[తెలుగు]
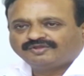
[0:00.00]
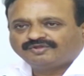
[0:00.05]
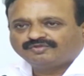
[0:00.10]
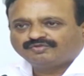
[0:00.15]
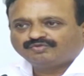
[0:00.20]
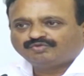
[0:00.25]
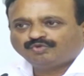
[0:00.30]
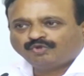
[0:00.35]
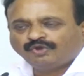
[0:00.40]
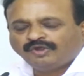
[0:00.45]

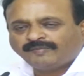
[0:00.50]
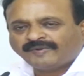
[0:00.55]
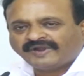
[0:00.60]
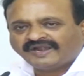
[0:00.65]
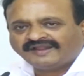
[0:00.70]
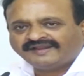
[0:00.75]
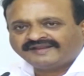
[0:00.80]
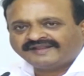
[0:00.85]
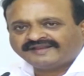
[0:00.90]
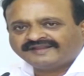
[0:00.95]
దూల్పాళ్ళ
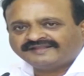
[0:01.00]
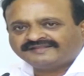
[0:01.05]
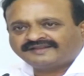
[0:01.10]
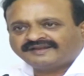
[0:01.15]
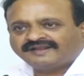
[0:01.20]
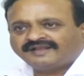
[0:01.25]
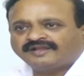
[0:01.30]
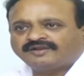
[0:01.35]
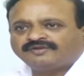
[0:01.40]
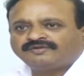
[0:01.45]
నరేంద్ర
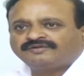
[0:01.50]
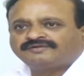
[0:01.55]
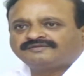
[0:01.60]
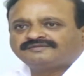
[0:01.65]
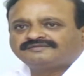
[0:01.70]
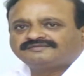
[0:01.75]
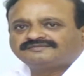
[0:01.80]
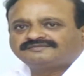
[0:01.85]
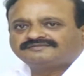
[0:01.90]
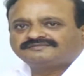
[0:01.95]
గారు
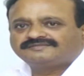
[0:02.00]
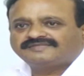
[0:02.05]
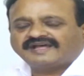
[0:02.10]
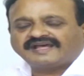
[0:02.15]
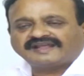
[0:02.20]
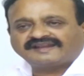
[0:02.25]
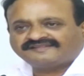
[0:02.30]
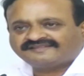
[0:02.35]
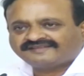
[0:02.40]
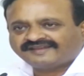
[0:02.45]

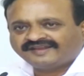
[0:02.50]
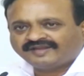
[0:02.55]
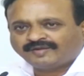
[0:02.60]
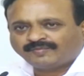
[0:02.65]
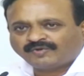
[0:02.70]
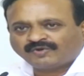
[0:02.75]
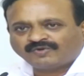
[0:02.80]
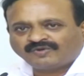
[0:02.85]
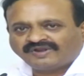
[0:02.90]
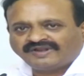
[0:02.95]
అరెస్ట్ అయినప్పుడు
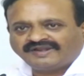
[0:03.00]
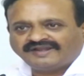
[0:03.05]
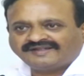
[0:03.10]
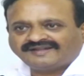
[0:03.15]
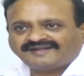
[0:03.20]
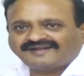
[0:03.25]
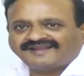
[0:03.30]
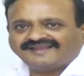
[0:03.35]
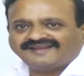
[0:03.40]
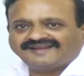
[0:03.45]
కూడా లెటర్
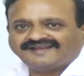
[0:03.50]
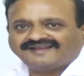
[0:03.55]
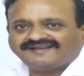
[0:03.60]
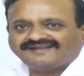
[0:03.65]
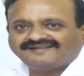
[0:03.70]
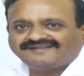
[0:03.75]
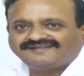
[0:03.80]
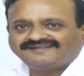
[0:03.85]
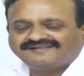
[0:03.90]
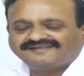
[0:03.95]
రాయాల
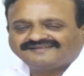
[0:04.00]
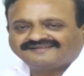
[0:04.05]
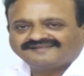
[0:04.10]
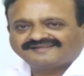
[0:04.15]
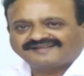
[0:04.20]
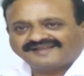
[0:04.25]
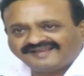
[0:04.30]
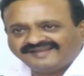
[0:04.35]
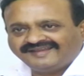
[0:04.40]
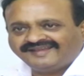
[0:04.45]

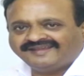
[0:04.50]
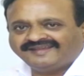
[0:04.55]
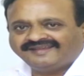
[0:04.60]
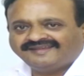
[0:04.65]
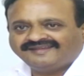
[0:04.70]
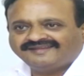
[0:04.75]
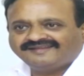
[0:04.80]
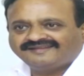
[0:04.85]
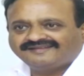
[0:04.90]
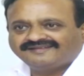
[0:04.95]
కానీ
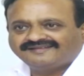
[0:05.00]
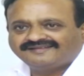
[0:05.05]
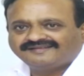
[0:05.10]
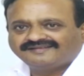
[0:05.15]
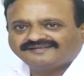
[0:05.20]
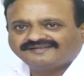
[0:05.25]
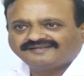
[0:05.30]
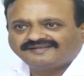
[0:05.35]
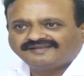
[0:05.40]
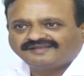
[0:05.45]

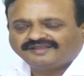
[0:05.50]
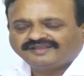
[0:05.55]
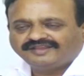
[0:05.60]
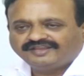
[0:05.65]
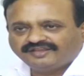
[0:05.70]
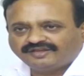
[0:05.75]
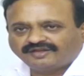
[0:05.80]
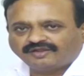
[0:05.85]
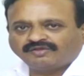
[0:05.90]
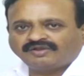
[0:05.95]
ఈ
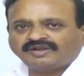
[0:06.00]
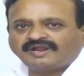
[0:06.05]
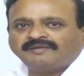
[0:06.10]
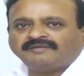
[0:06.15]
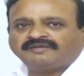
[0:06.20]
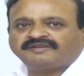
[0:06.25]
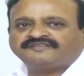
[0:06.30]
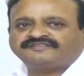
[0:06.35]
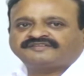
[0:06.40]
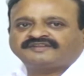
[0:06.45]

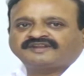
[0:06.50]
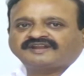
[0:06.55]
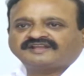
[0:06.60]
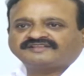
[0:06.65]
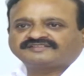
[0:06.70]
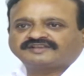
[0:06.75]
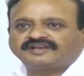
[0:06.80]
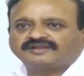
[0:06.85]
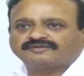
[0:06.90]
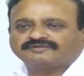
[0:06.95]
రఘురామకృష్ణరాజు
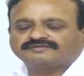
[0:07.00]
గారు